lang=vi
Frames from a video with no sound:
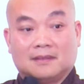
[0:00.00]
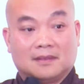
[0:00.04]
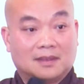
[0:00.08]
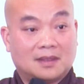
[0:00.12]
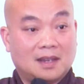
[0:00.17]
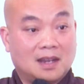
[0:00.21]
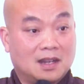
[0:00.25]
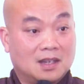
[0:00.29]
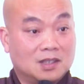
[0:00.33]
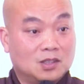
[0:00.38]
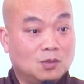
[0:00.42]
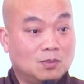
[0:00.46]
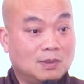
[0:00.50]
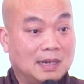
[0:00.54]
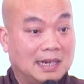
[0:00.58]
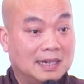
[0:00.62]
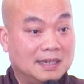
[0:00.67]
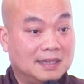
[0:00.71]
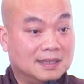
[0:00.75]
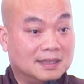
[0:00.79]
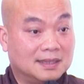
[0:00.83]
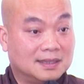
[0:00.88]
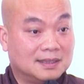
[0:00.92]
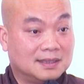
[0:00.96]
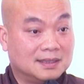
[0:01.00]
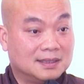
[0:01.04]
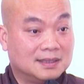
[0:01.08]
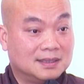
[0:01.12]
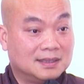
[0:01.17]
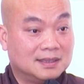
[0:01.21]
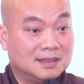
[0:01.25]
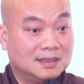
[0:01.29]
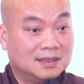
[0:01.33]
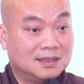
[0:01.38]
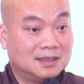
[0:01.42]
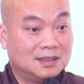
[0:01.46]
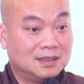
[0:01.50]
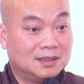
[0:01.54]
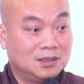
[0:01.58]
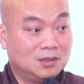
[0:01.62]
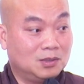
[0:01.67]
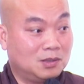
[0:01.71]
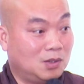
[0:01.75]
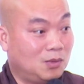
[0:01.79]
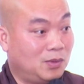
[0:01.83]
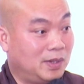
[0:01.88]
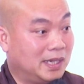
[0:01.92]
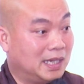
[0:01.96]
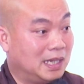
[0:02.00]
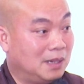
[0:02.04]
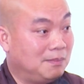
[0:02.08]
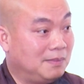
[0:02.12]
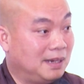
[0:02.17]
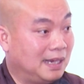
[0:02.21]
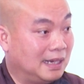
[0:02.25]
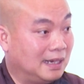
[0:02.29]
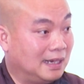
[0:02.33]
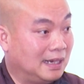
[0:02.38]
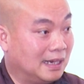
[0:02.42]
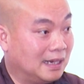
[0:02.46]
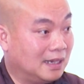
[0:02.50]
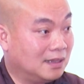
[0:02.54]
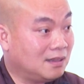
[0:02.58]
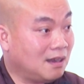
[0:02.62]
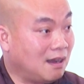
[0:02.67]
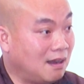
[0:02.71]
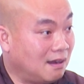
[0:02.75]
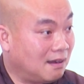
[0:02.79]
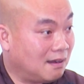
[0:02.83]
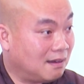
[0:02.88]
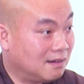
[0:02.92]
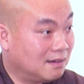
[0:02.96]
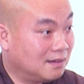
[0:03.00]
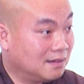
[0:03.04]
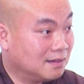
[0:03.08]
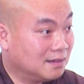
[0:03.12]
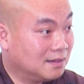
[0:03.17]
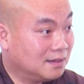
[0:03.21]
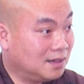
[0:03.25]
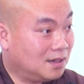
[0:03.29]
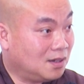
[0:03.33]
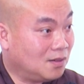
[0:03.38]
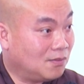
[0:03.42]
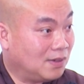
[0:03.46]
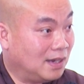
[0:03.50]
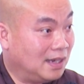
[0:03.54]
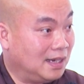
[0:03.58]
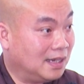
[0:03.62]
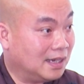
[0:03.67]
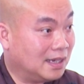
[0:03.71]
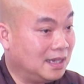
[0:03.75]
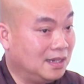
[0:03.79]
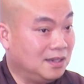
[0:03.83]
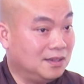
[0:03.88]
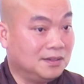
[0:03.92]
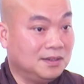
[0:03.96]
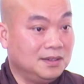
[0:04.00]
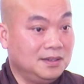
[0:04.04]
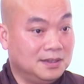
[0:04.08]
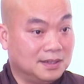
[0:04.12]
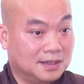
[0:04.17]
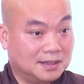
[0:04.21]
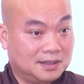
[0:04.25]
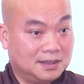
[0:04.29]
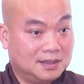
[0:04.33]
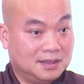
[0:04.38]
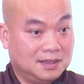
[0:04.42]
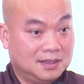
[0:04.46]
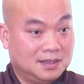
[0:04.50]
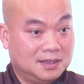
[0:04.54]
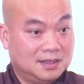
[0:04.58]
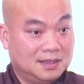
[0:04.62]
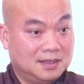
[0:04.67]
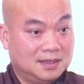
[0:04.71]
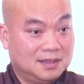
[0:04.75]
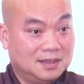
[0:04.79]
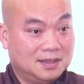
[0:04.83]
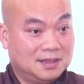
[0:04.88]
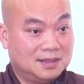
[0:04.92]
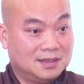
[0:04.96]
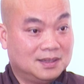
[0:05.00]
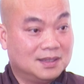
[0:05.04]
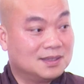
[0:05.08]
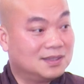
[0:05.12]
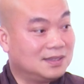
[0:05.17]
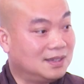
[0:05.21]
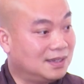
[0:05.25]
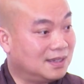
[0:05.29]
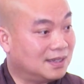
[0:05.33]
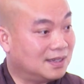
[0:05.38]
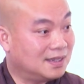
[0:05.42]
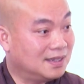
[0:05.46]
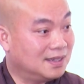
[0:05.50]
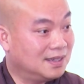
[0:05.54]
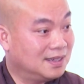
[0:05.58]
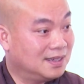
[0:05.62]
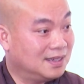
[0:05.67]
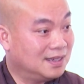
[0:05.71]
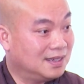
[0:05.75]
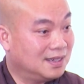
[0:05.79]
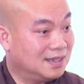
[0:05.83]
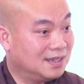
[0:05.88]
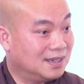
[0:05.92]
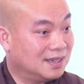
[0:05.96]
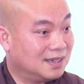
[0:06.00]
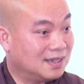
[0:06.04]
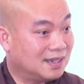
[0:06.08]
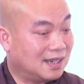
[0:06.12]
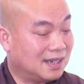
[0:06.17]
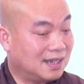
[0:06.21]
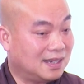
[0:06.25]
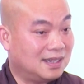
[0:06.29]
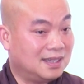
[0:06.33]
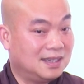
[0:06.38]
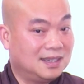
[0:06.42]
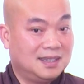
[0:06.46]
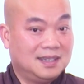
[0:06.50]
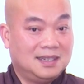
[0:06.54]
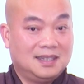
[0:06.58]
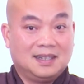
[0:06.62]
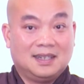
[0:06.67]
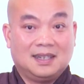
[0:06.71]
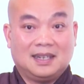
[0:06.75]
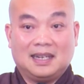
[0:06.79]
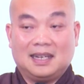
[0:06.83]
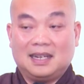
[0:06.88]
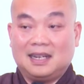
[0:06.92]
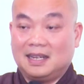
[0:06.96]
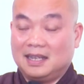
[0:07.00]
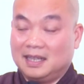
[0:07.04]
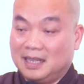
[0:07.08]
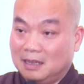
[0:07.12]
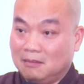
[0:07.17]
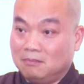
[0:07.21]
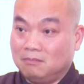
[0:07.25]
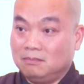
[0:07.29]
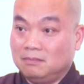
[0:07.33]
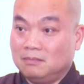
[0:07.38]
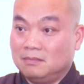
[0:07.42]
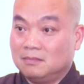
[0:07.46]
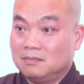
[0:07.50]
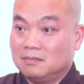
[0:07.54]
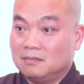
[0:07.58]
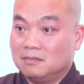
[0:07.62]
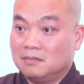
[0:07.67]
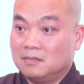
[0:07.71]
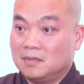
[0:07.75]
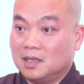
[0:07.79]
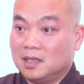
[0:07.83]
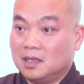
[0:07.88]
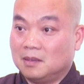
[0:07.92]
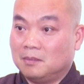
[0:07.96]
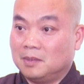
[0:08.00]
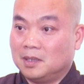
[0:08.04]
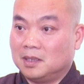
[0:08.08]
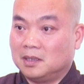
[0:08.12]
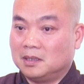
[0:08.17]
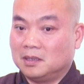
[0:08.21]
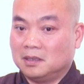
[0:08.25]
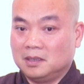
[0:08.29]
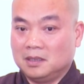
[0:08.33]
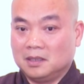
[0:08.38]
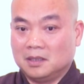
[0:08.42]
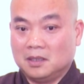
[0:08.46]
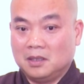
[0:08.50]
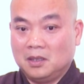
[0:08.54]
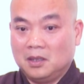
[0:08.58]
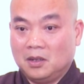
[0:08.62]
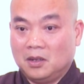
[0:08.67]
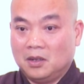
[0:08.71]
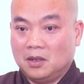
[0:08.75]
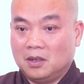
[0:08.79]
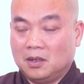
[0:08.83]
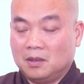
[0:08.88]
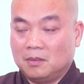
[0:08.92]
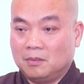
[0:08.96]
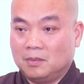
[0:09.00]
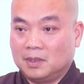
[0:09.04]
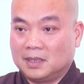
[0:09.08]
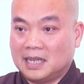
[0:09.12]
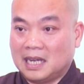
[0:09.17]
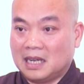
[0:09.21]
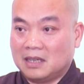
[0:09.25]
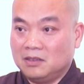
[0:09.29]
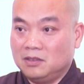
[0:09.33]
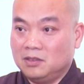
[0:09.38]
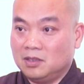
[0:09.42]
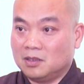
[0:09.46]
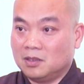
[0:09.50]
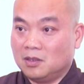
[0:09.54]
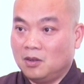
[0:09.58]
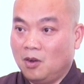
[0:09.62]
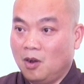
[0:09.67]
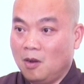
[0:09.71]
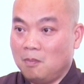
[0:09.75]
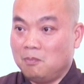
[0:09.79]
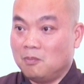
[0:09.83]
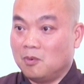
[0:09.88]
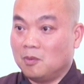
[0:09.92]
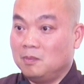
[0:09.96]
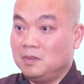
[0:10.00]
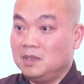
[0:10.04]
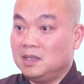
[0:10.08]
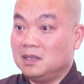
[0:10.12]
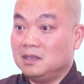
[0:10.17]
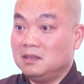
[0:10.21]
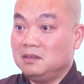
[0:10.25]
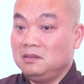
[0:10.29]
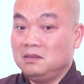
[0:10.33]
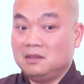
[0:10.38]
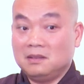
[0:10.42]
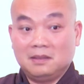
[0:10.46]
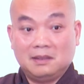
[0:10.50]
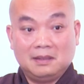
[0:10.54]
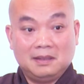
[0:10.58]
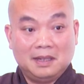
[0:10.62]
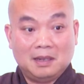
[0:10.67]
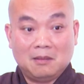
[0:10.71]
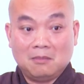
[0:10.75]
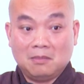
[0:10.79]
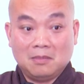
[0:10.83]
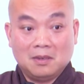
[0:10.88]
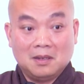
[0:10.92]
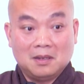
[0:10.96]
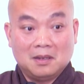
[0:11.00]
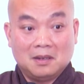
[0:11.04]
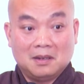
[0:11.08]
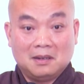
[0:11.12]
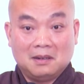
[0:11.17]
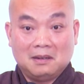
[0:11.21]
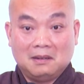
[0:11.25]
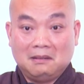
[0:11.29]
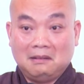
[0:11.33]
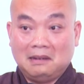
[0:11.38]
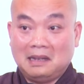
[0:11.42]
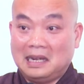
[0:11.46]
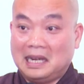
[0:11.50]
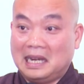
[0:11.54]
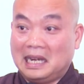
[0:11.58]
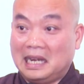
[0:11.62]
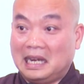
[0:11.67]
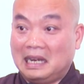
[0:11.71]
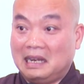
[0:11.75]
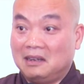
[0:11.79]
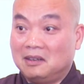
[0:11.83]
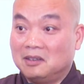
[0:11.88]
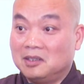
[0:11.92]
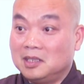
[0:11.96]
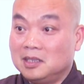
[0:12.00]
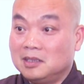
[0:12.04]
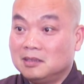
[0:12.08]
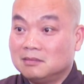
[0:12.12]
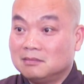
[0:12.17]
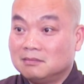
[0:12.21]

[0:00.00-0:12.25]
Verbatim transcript: thân xúc lạnh liền, xúc cái que kem lạnh là cái thân chứ không phải là cái lưỡi được, được chưa? Đó. Hay là nóng, mình tự như một khát nước hốt một miếng nước nóng lê lê lê lưỡi,